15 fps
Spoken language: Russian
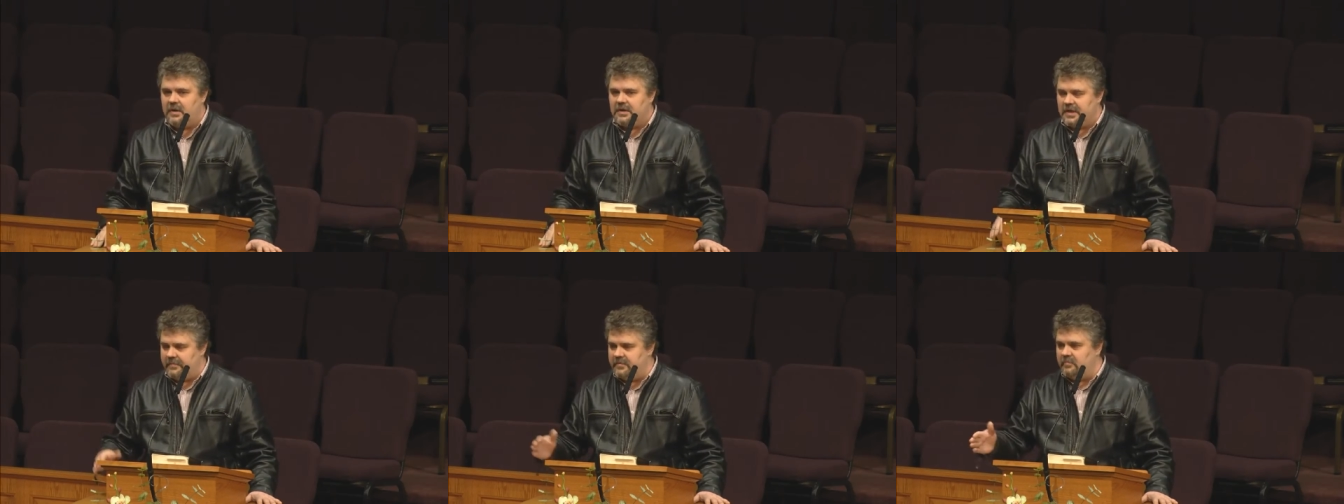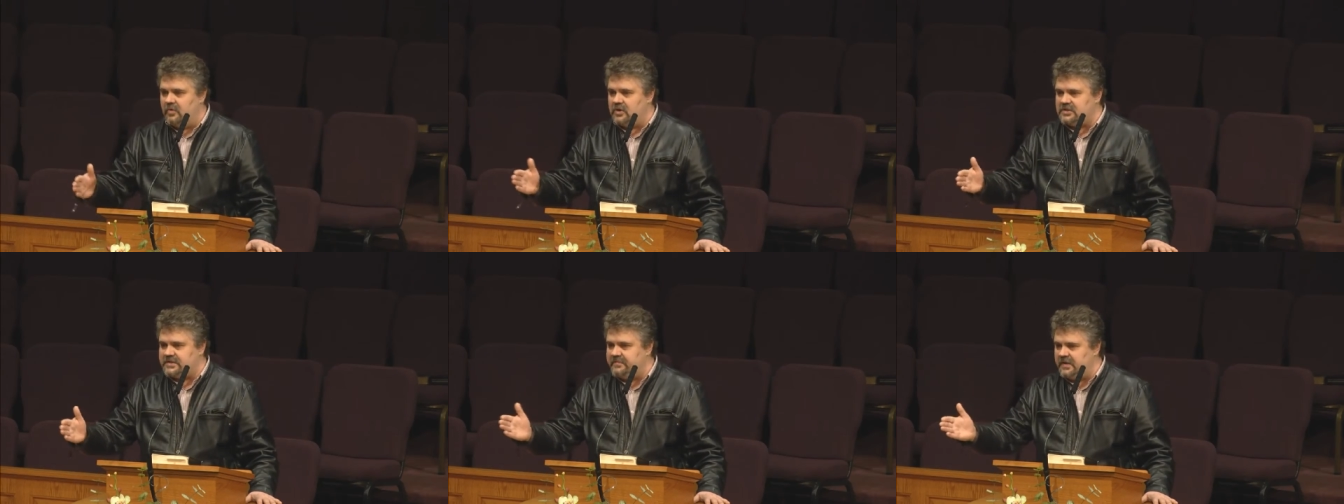Я бы
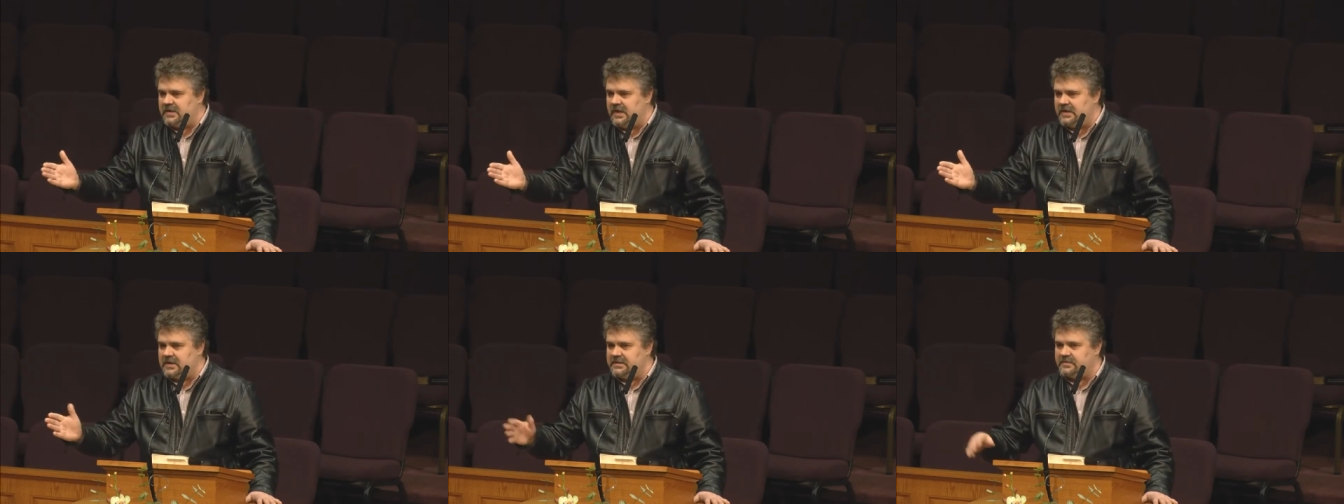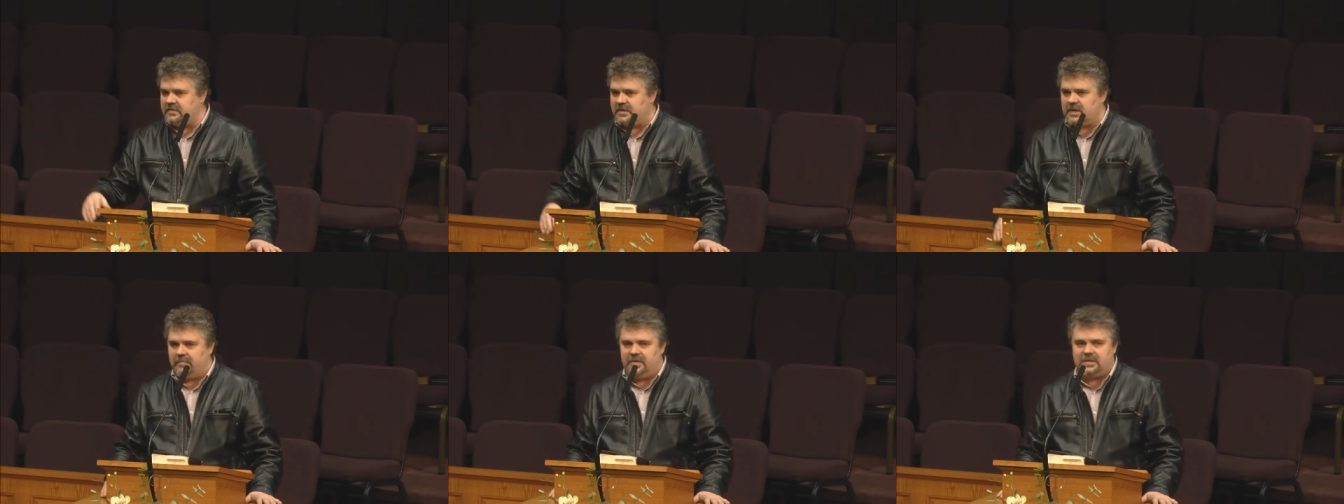мог
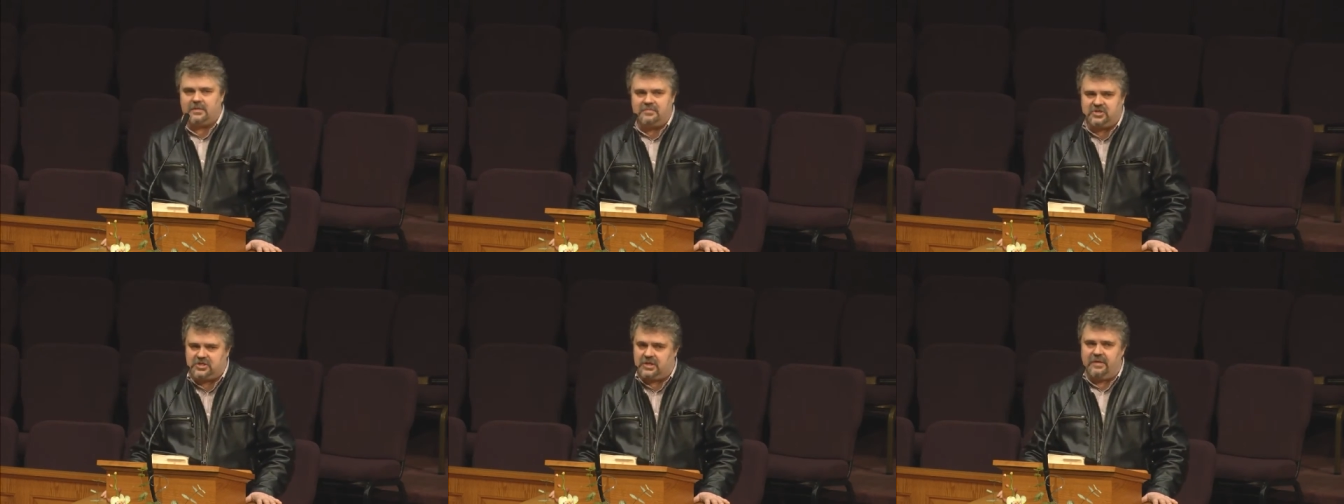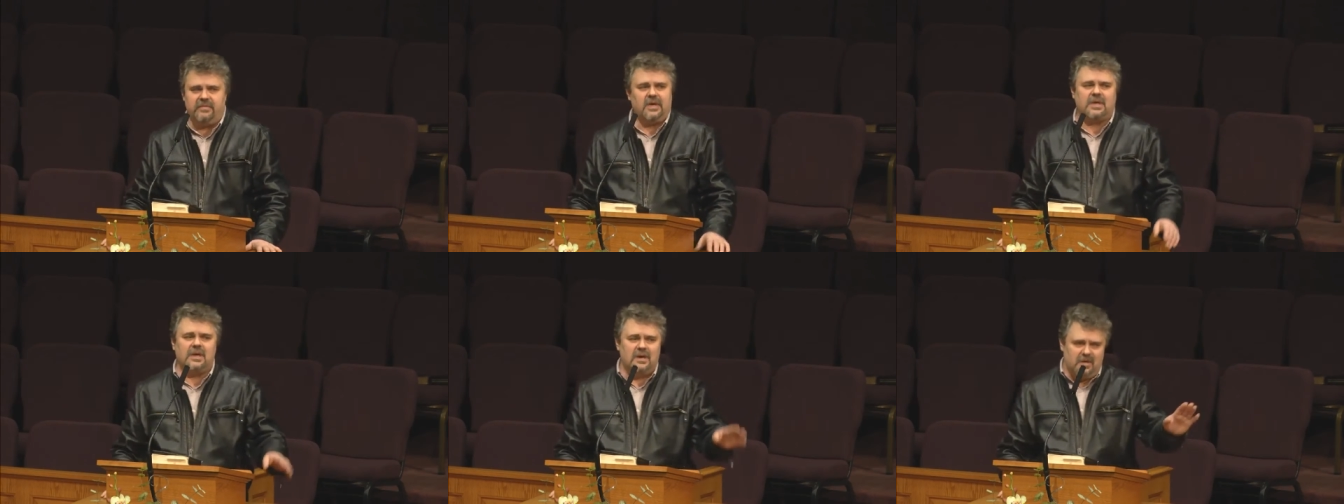свидетельствовать об этом
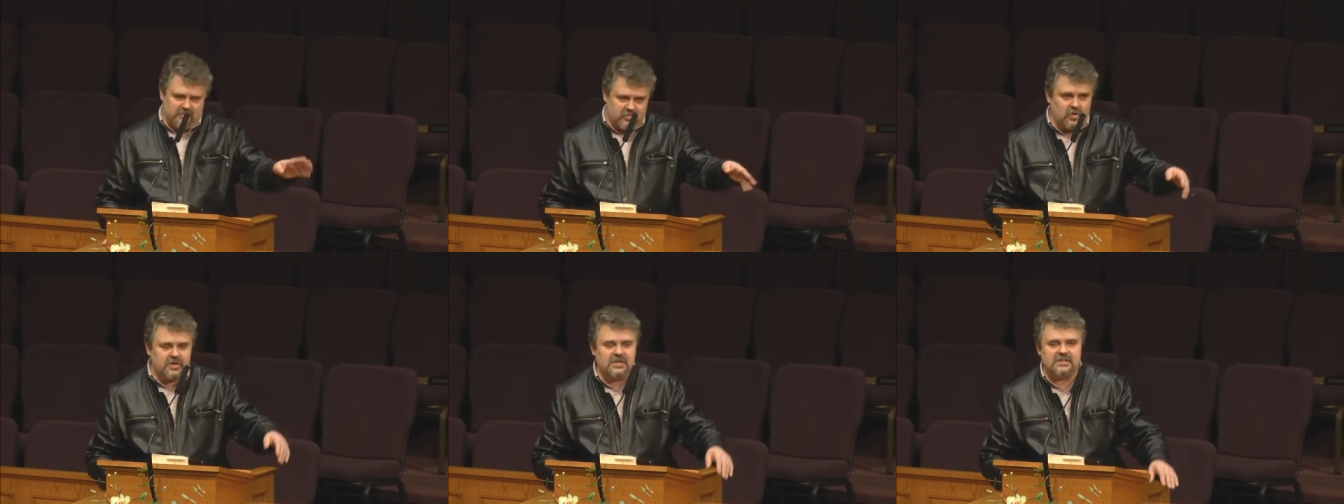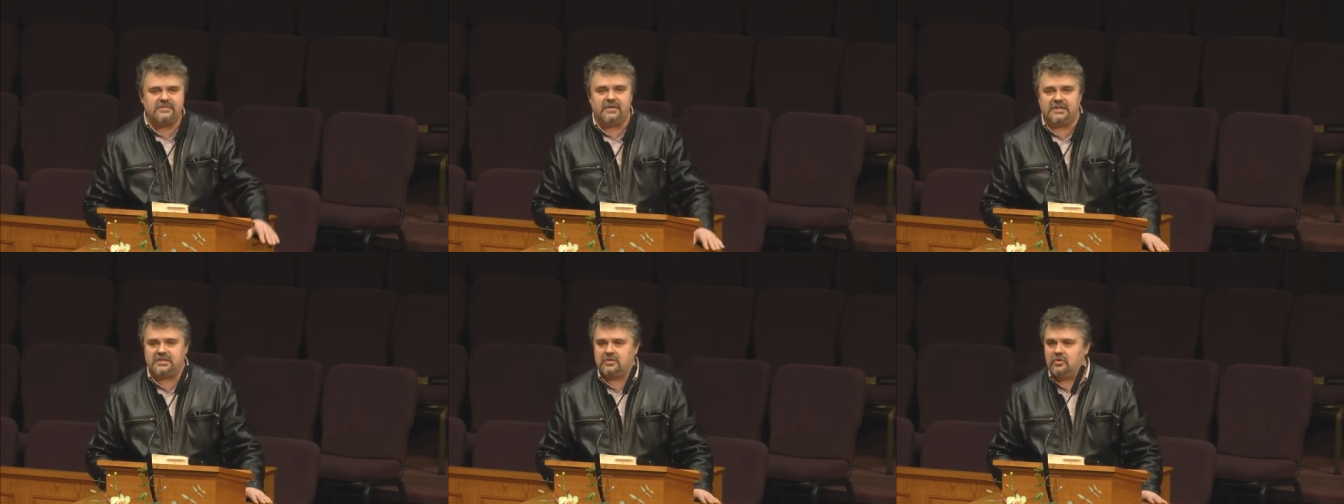человеке, многие из
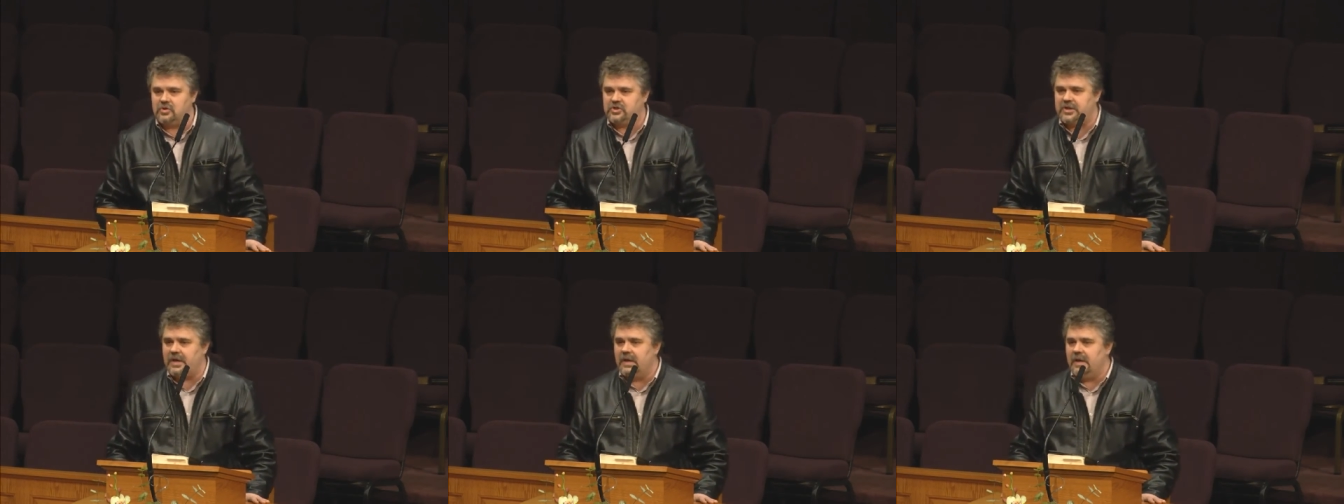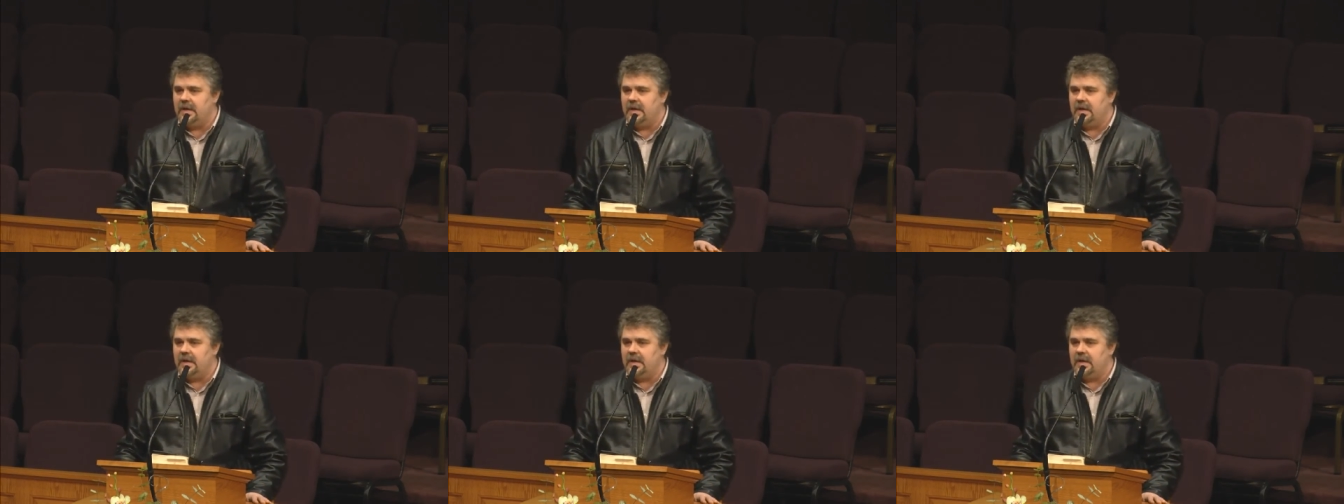вас тоже.